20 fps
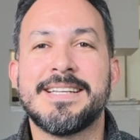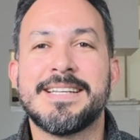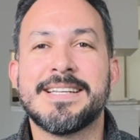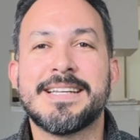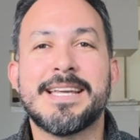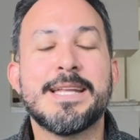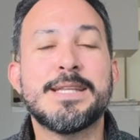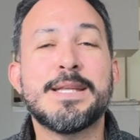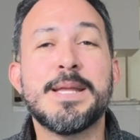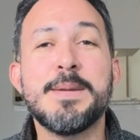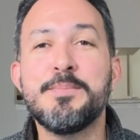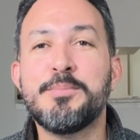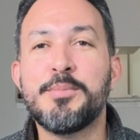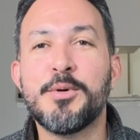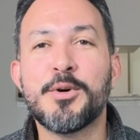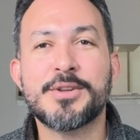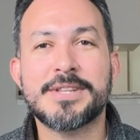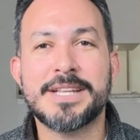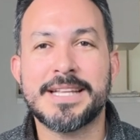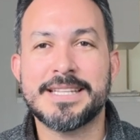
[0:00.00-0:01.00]
¿Qué te
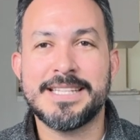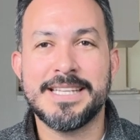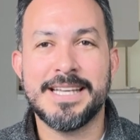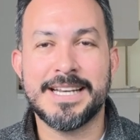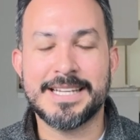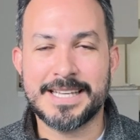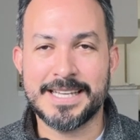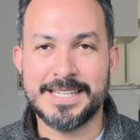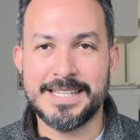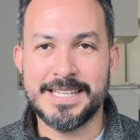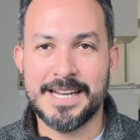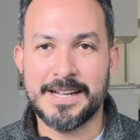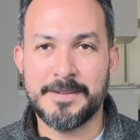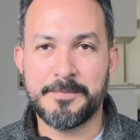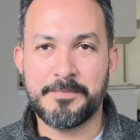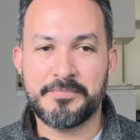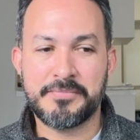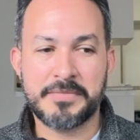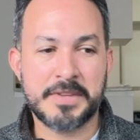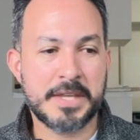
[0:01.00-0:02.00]
importa a ti el que
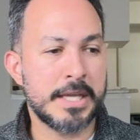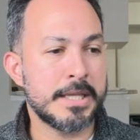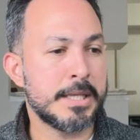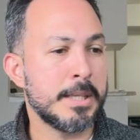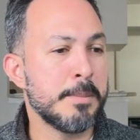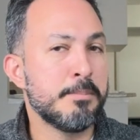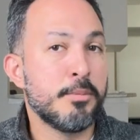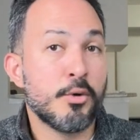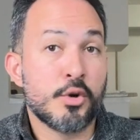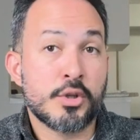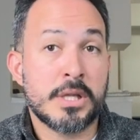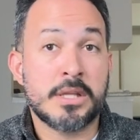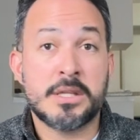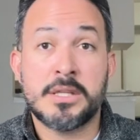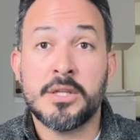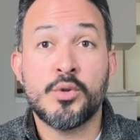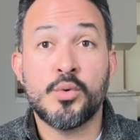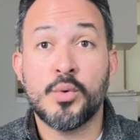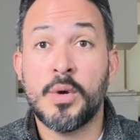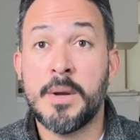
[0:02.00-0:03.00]
dirán? ¿Qué te importa a
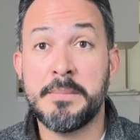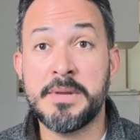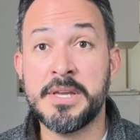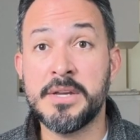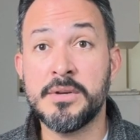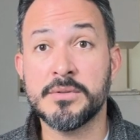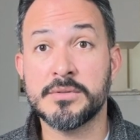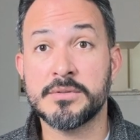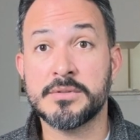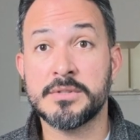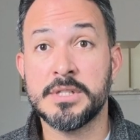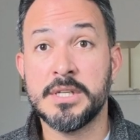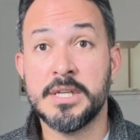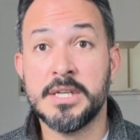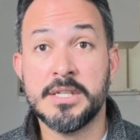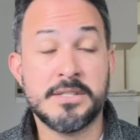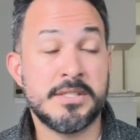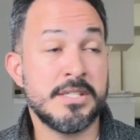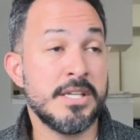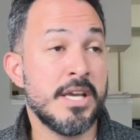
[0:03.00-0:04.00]
ti tus amigos?
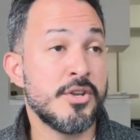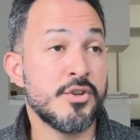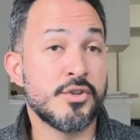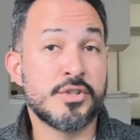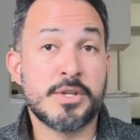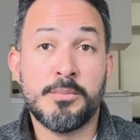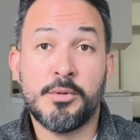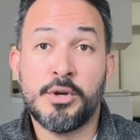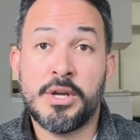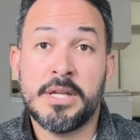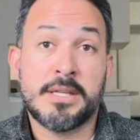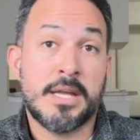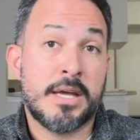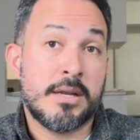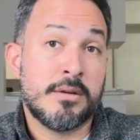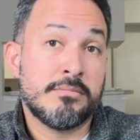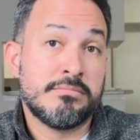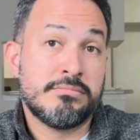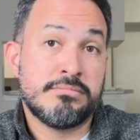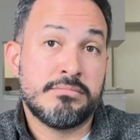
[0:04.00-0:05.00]
Si ellos se
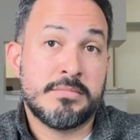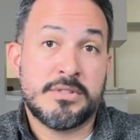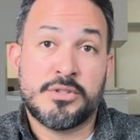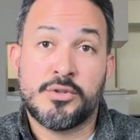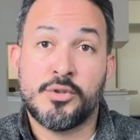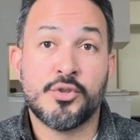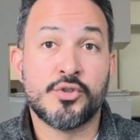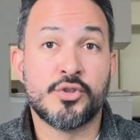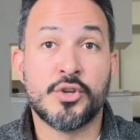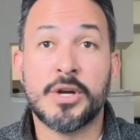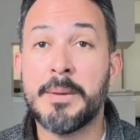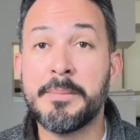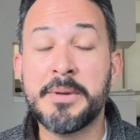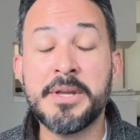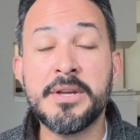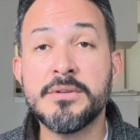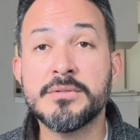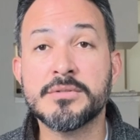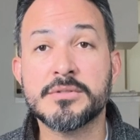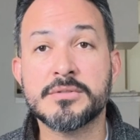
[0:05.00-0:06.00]
molestaron, eso no son
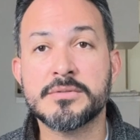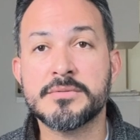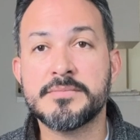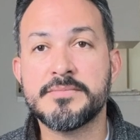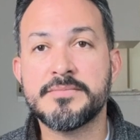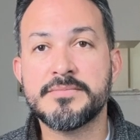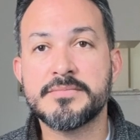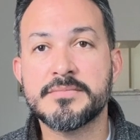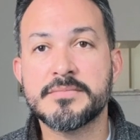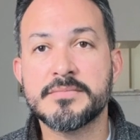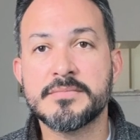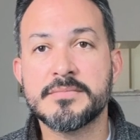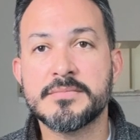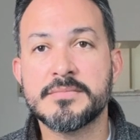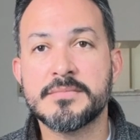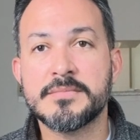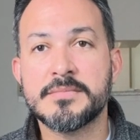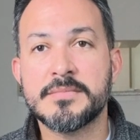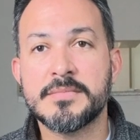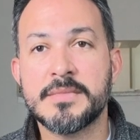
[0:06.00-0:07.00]
amigos.
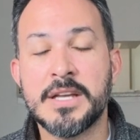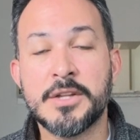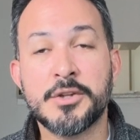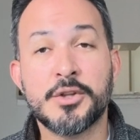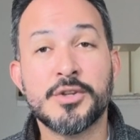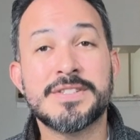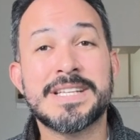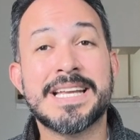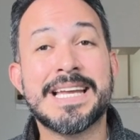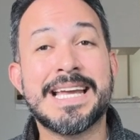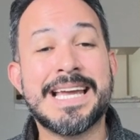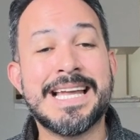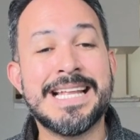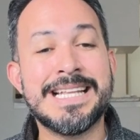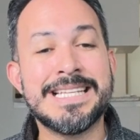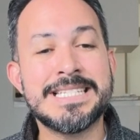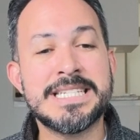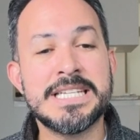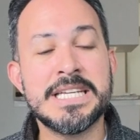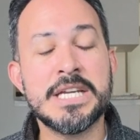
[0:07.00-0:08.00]
Entonces,
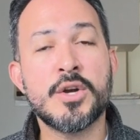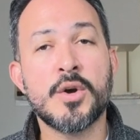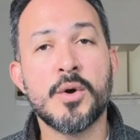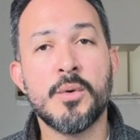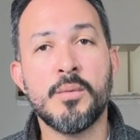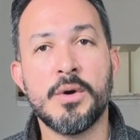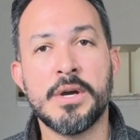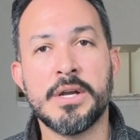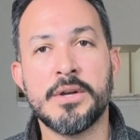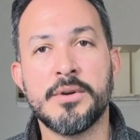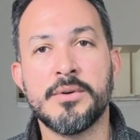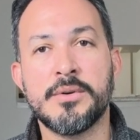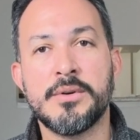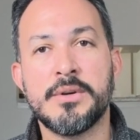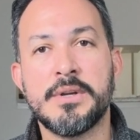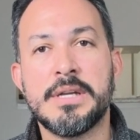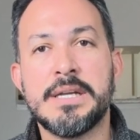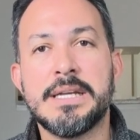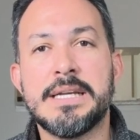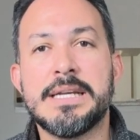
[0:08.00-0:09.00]
el chico bueno
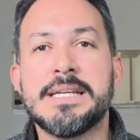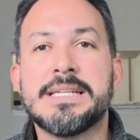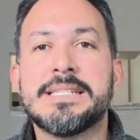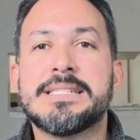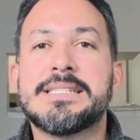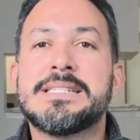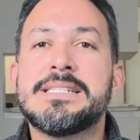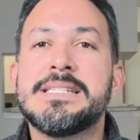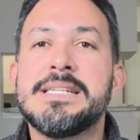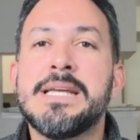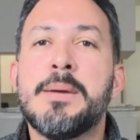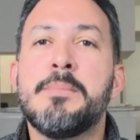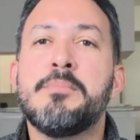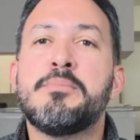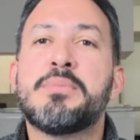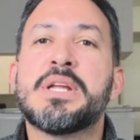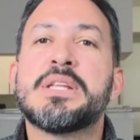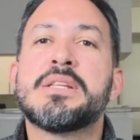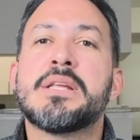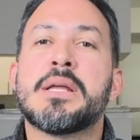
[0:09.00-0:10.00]

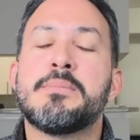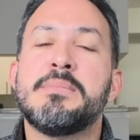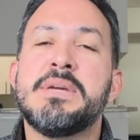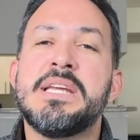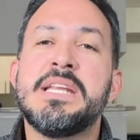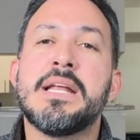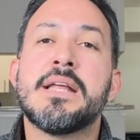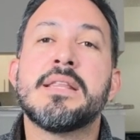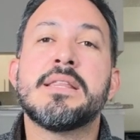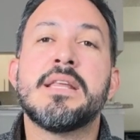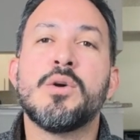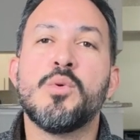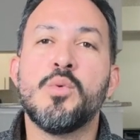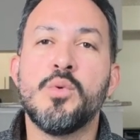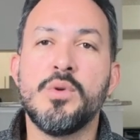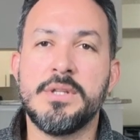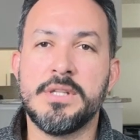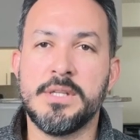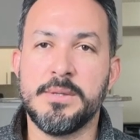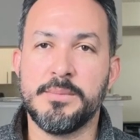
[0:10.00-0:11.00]
siempre termina de
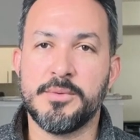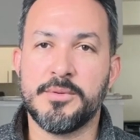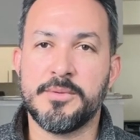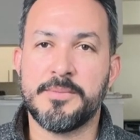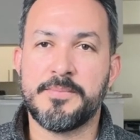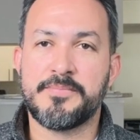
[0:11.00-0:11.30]
último